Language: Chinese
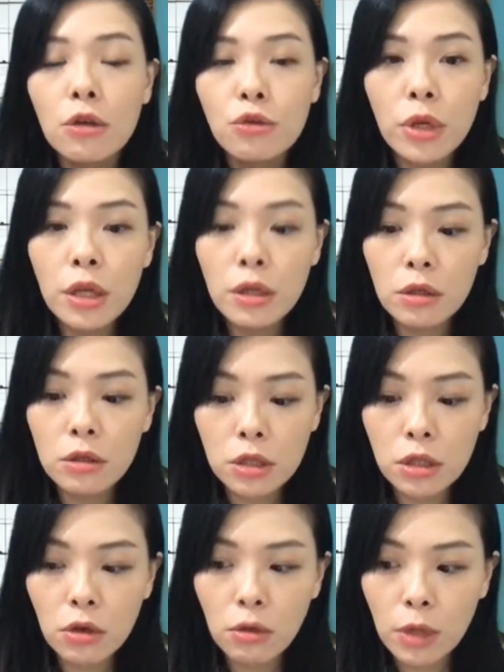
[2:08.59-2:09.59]
所以呢，
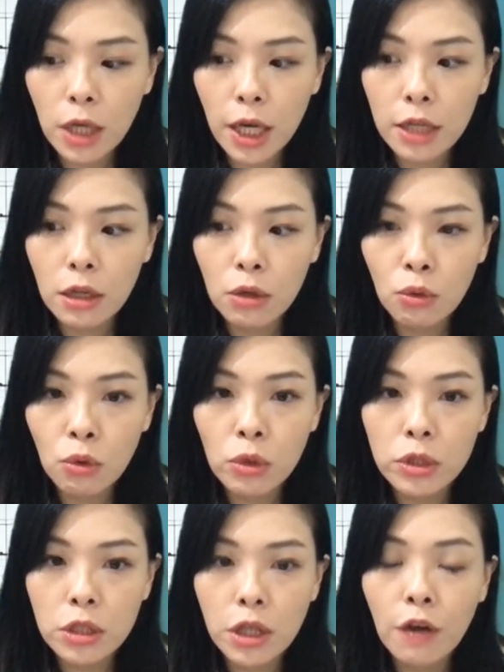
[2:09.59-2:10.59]
今天我们看到，如
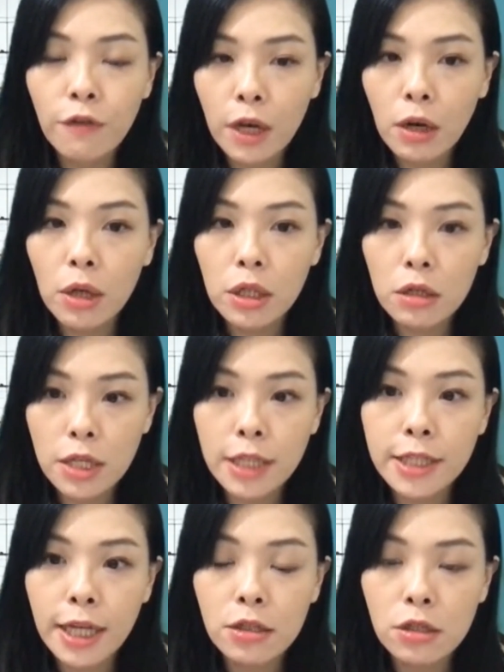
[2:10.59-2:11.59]
果今天要放宽到
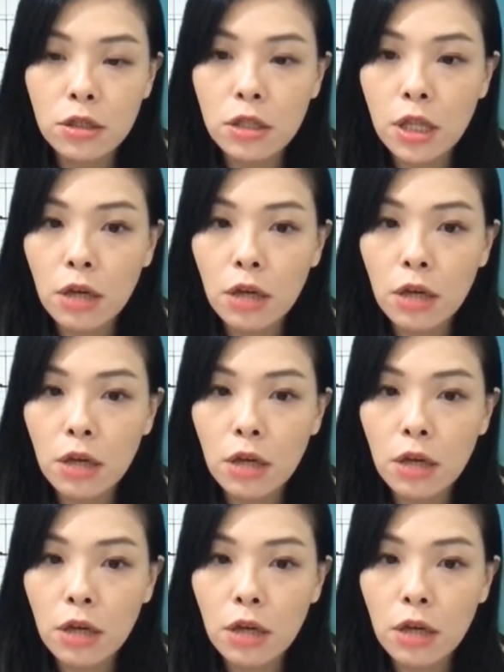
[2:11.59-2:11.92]
三加十一，